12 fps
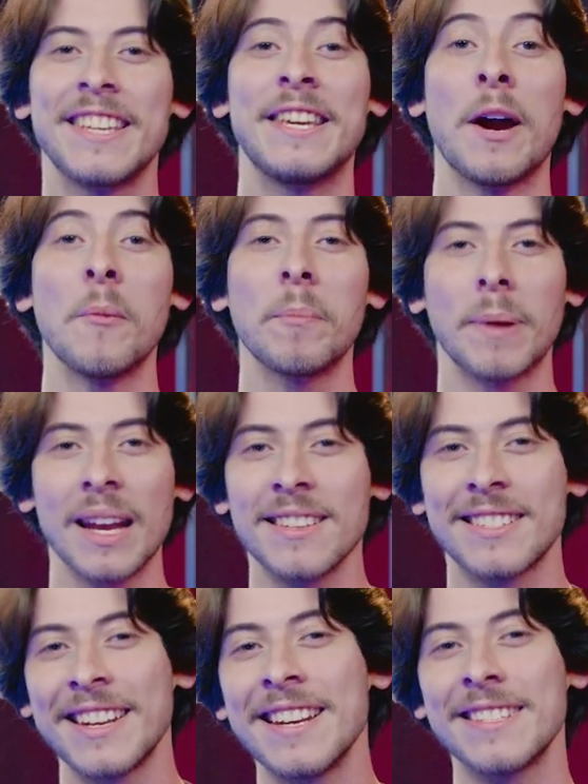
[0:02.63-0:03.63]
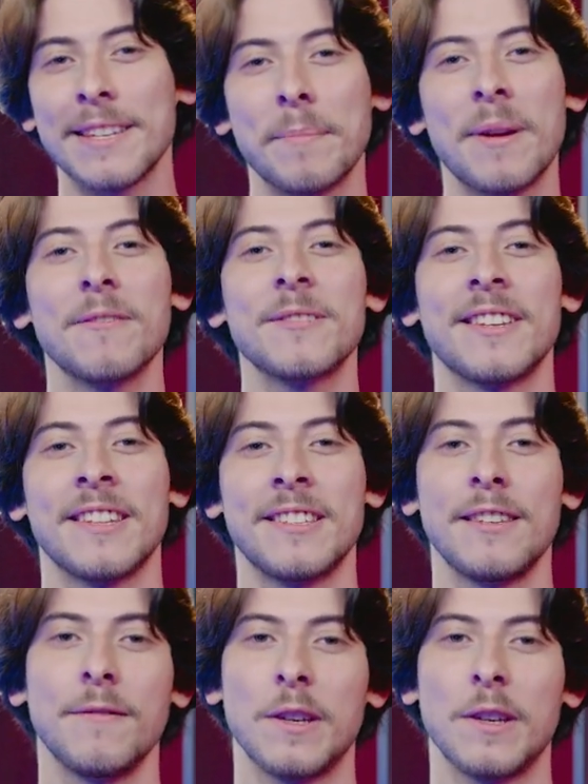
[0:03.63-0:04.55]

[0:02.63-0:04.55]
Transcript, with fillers: e é um prazer receber você nesse